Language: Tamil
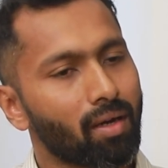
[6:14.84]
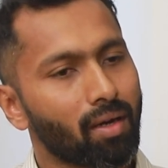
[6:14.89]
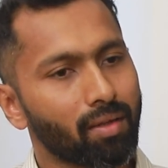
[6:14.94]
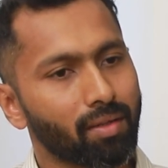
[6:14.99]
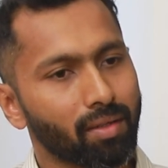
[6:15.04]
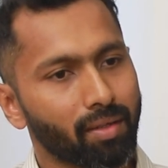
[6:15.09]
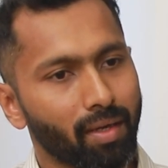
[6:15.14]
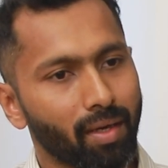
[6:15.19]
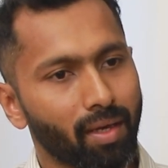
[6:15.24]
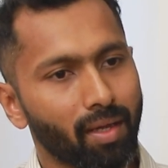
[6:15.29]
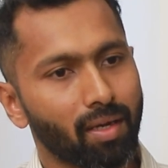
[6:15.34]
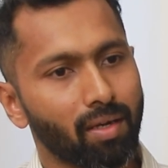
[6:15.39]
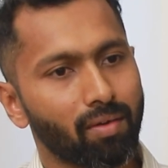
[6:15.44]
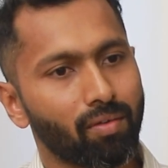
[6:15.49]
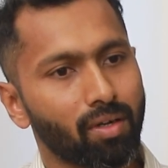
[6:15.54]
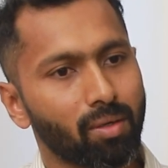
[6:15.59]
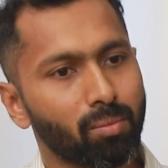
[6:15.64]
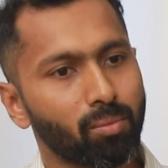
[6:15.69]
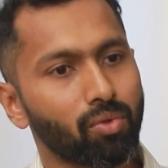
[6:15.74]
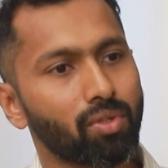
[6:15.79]
அந்த கேரில்
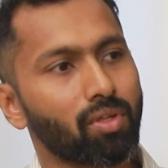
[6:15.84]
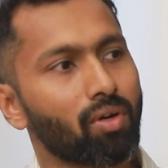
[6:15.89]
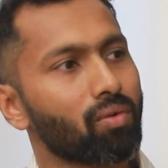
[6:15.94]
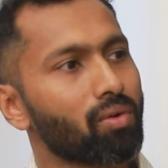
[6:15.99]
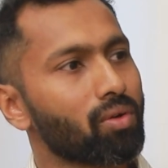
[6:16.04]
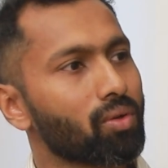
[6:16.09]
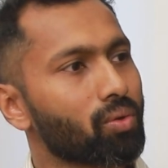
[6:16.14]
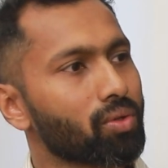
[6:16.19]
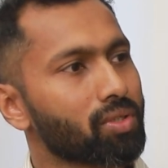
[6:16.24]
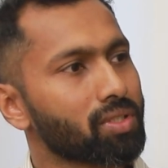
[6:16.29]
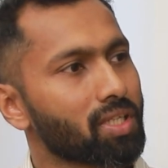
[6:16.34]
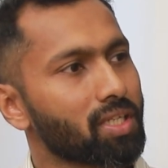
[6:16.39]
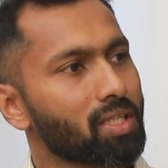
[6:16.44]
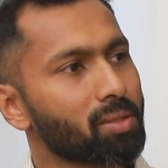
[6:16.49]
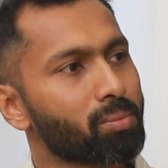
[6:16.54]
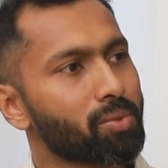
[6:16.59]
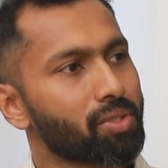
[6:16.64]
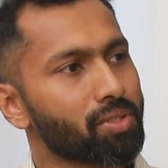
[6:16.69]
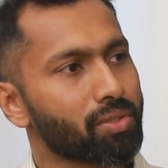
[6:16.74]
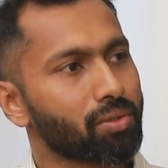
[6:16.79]
வரும்போது அவங்களுக்கு ஒரு
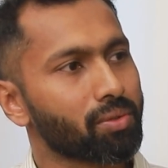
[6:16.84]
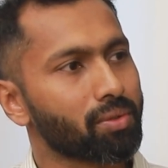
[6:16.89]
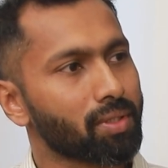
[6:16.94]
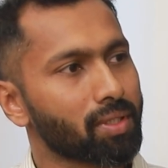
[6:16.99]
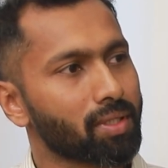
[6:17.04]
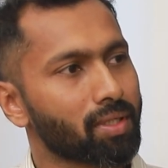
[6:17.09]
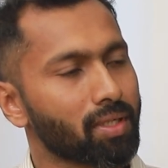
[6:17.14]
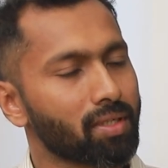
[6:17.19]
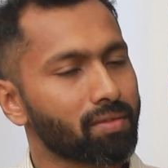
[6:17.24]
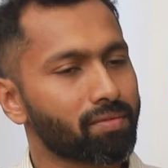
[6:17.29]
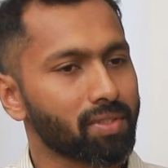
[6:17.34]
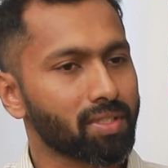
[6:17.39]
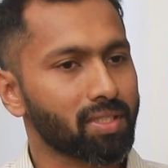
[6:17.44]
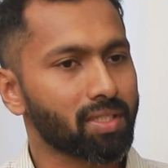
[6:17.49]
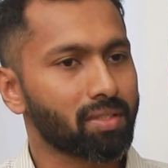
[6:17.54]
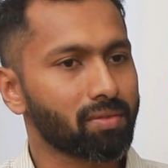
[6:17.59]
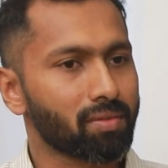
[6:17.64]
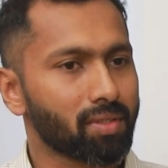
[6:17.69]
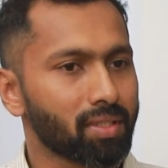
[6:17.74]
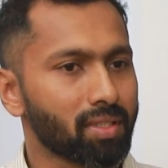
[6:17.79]
ஸ்லீப் இஷ்யூ இருக்குன்னா
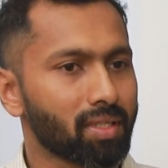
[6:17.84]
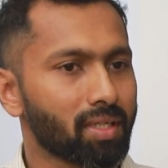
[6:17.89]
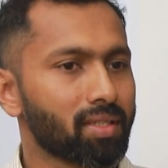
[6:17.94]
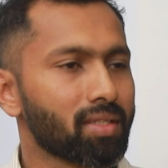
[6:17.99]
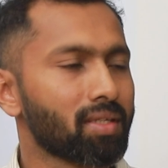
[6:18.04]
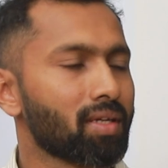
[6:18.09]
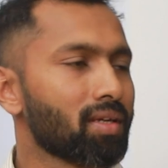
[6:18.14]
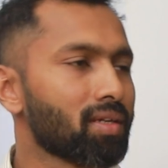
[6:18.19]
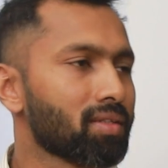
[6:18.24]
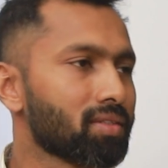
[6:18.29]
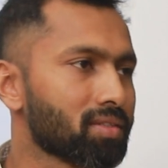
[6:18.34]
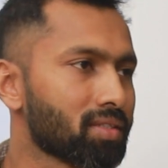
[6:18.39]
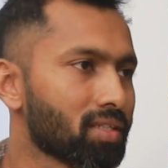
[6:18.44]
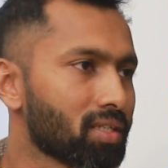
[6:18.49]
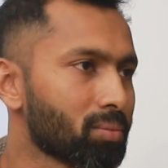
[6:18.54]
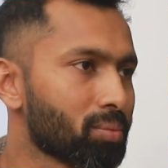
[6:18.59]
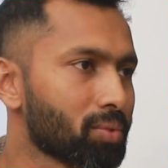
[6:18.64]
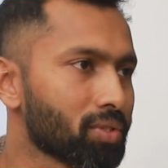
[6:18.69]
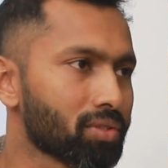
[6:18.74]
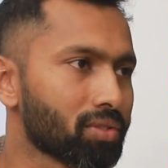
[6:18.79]
ஃபஸ்ட்டு வந்து எதனால் அந்த
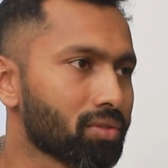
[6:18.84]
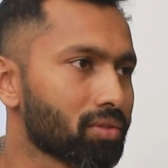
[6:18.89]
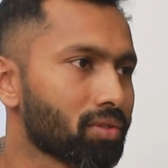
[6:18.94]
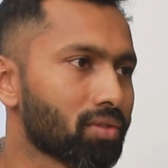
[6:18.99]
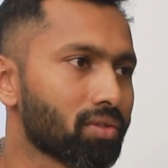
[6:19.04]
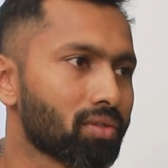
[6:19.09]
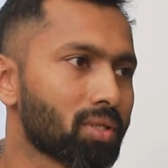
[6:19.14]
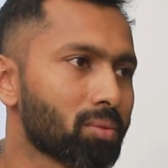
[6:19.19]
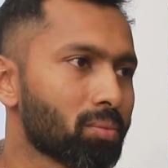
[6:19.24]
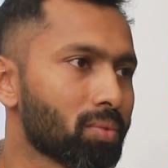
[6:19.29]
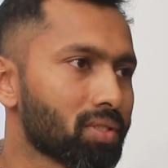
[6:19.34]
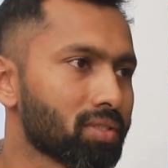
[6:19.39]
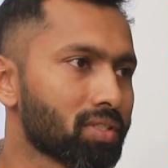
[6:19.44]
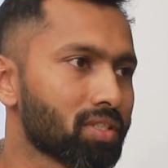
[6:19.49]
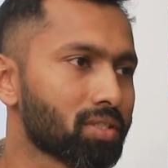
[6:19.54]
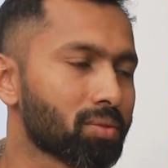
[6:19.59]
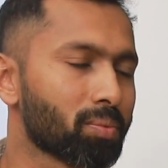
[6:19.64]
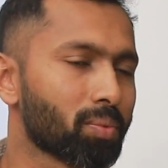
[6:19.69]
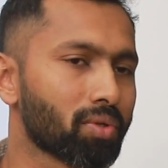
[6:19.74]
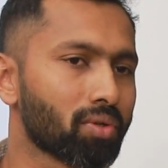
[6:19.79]
ஸ்லீப் இஷ்யூ இருக்குன்னு நம்ம
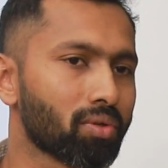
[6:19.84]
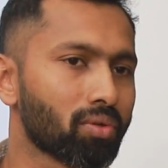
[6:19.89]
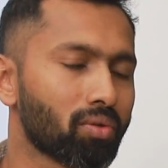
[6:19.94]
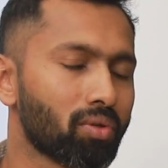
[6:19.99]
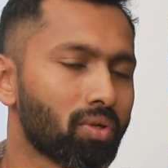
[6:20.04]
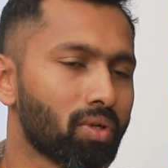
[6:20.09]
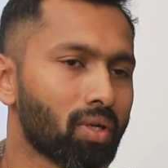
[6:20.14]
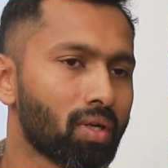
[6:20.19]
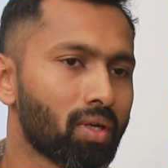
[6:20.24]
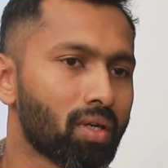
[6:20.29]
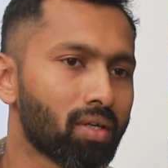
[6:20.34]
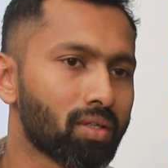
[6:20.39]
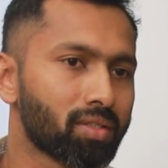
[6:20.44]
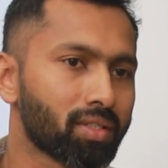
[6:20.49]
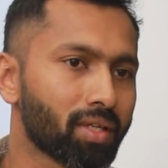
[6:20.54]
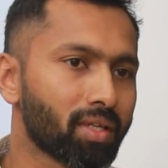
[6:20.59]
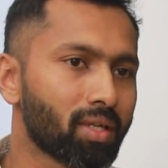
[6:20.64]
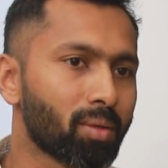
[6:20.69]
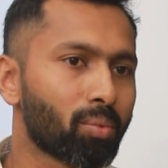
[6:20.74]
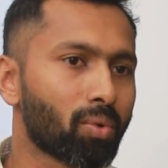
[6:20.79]
அசஸ் பண்ணணும் ஸோ
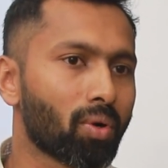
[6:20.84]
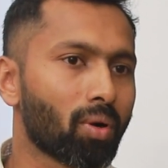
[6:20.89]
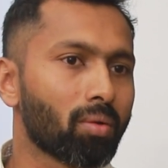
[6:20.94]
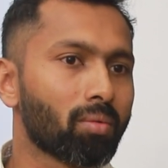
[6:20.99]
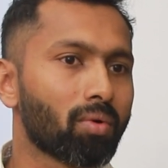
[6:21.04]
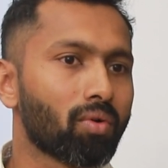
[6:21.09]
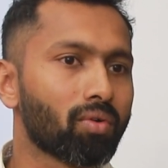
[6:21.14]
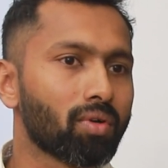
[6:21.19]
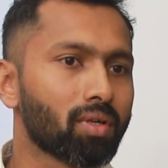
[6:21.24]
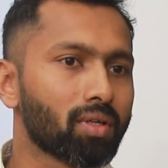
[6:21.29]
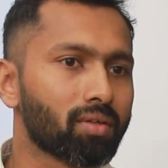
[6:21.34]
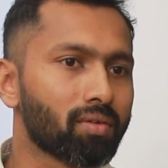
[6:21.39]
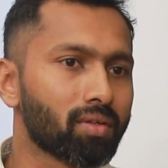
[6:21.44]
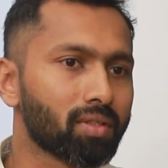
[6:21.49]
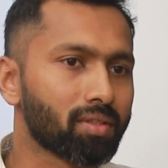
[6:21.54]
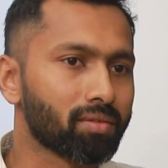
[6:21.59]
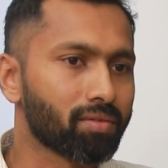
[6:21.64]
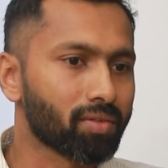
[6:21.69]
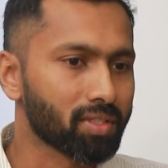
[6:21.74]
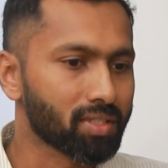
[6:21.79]
என்ன ப்ராப்ளம் அவங்களுக்கு
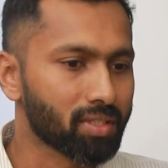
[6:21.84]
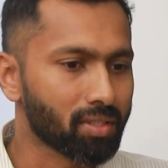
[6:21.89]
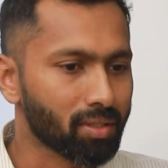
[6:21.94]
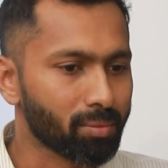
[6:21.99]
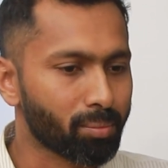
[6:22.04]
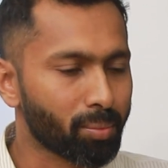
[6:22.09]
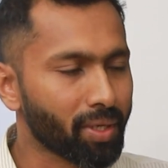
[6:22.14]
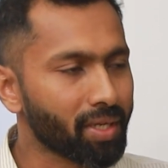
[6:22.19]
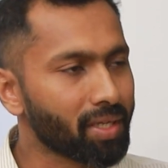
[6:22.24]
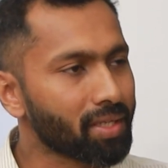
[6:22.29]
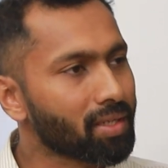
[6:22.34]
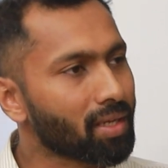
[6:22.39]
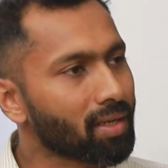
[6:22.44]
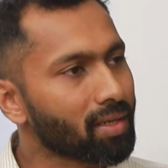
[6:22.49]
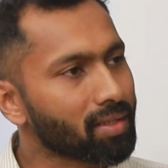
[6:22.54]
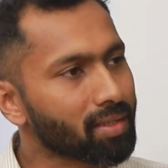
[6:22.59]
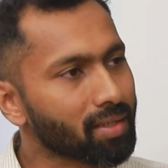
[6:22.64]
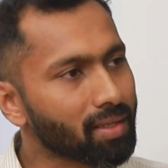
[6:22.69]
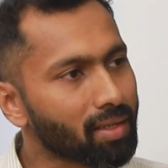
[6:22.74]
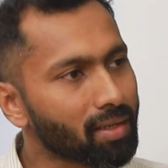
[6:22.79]
வந்து ஃபஸ்ட்டு அந்த
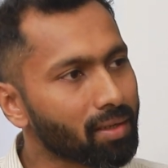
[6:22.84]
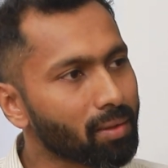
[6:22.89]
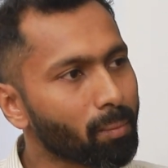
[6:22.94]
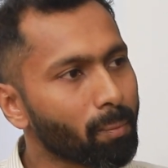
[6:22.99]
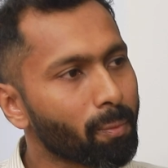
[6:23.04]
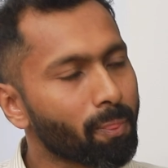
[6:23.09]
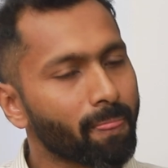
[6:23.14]
பெயினால் இருக்கா